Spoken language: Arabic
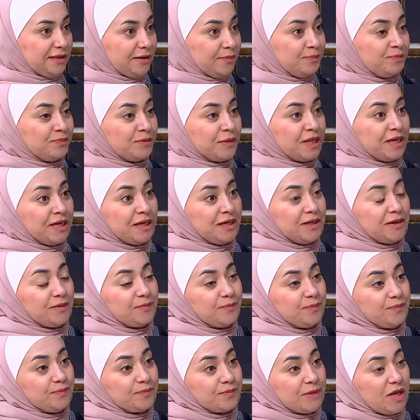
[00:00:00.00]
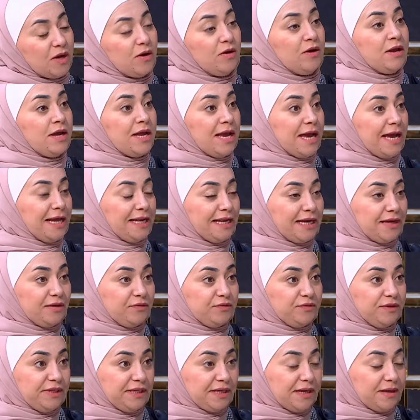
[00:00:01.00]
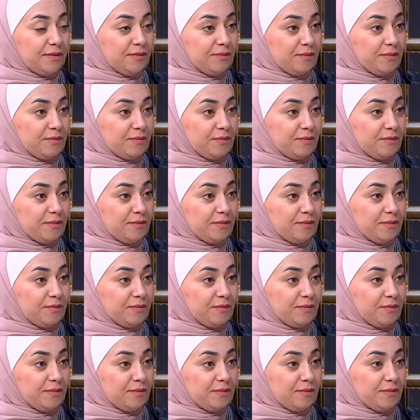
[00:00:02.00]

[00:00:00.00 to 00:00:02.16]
لون الغرفه اه هلا في